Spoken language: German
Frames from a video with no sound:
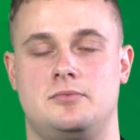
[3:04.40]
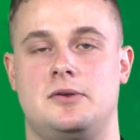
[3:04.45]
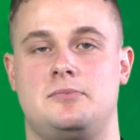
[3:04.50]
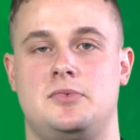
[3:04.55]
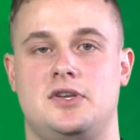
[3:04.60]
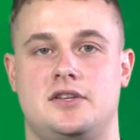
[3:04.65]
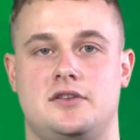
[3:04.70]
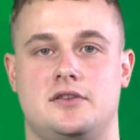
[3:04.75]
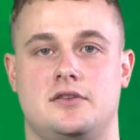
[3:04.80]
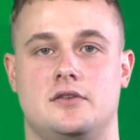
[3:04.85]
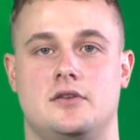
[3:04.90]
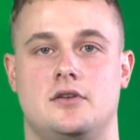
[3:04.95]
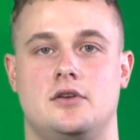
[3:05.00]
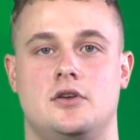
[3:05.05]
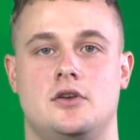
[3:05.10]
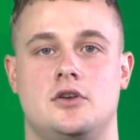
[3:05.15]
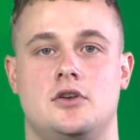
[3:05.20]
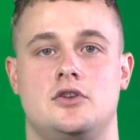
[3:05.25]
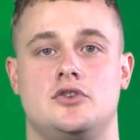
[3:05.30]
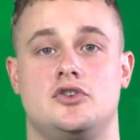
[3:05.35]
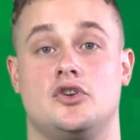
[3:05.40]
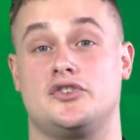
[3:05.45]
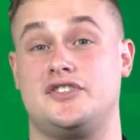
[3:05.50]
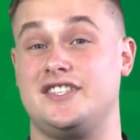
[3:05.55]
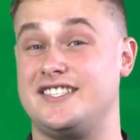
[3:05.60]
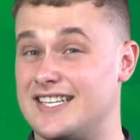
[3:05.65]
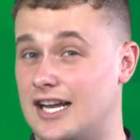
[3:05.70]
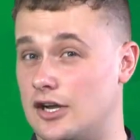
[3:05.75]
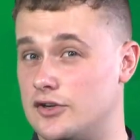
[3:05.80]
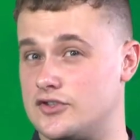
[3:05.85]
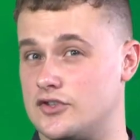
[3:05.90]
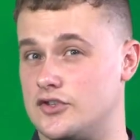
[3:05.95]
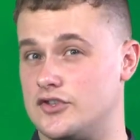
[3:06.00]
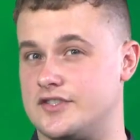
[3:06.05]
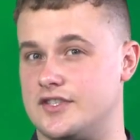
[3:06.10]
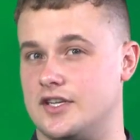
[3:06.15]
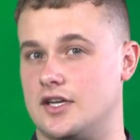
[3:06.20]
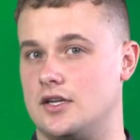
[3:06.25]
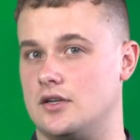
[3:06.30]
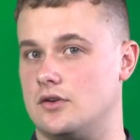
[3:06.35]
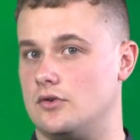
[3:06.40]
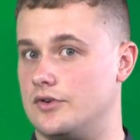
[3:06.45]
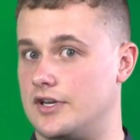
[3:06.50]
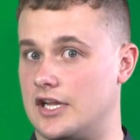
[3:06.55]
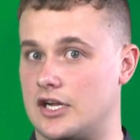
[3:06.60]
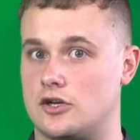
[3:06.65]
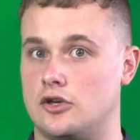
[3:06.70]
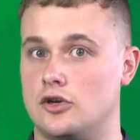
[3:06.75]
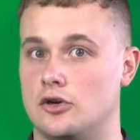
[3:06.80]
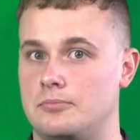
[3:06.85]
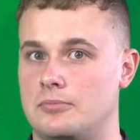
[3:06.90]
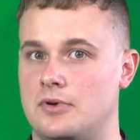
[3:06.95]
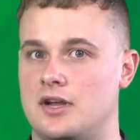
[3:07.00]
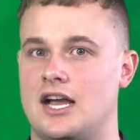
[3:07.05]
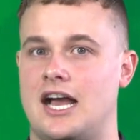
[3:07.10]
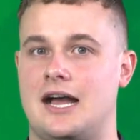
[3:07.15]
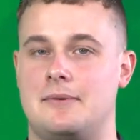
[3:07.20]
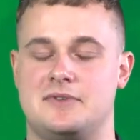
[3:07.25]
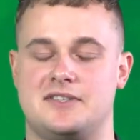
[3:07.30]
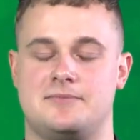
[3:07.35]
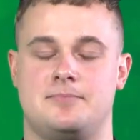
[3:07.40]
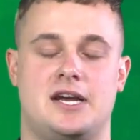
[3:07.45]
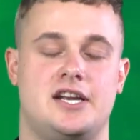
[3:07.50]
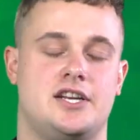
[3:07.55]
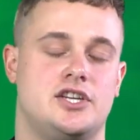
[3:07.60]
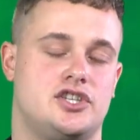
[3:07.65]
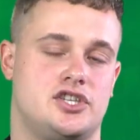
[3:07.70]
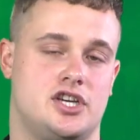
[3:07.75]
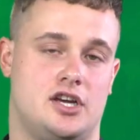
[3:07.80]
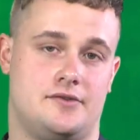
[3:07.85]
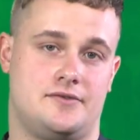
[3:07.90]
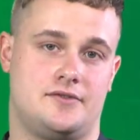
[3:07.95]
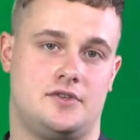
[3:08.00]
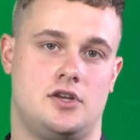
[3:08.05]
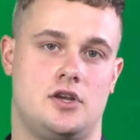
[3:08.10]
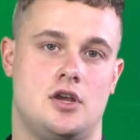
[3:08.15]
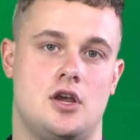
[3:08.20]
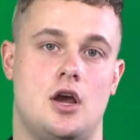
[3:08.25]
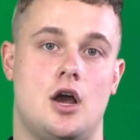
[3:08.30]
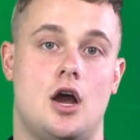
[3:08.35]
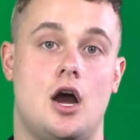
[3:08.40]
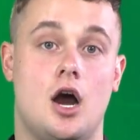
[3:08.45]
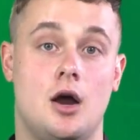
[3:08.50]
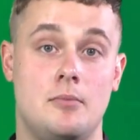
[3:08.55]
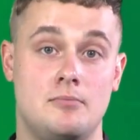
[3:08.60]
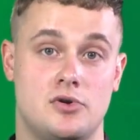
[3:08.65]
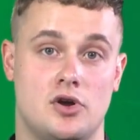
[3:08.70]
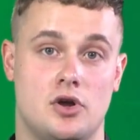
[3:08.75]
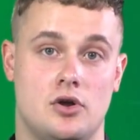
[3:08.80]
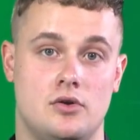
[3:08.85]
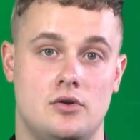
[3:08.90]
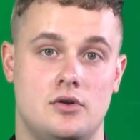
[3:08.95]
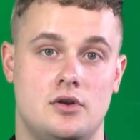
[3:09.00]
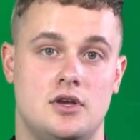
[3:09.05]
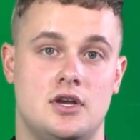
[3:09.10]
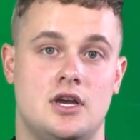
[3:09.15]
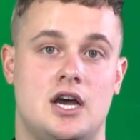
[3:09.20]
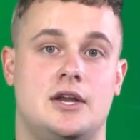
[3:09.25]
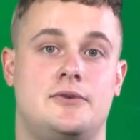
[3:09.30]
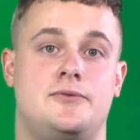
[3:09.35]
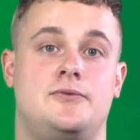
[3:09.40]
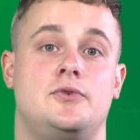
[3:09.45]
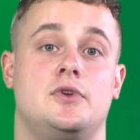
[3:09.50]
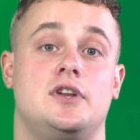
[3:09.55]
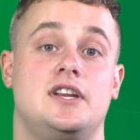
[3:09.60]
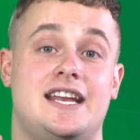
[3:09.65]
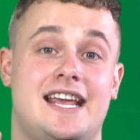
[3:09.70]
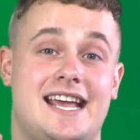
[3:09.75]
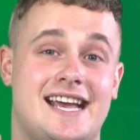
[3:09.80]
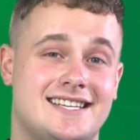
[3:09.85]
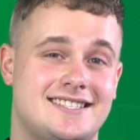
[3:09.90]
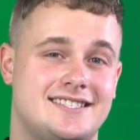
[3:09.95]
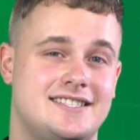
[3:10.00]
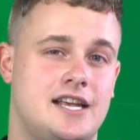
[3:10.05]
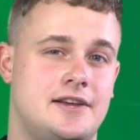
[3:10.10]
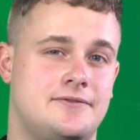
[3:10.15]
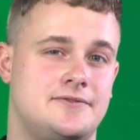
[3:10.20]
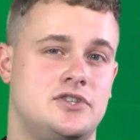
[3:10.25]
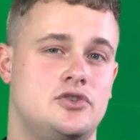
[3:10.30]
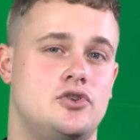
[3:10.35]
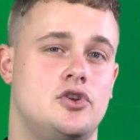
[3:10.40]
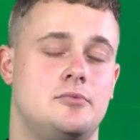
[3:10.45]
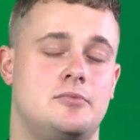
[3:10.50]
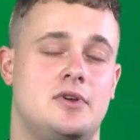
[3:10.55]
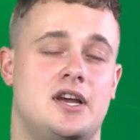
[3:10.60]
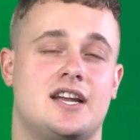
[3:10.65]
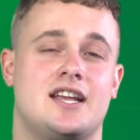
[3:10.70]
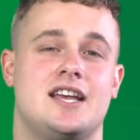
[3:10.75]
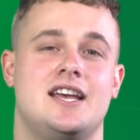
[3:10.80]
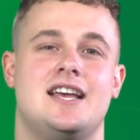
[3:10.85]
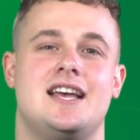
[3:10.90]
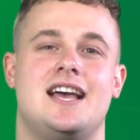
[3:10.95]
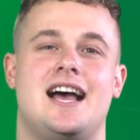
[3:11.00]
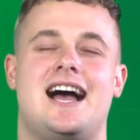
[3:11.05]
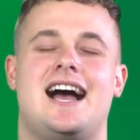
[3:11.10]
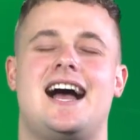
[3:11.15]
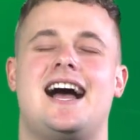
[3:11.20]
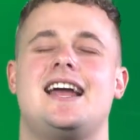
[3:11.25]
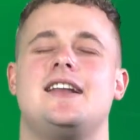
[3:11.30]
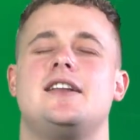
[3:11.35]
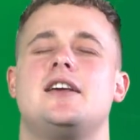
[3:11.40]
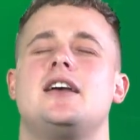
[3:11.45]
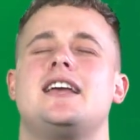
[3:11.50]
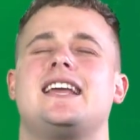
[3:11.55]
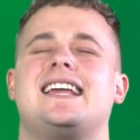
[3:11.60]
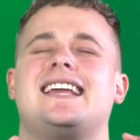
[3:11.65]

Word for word: überbieten. Doch dieser Ausrüster und der Club haben es beide geschafft. Ombro hat für den ersten FC Nürnberg ein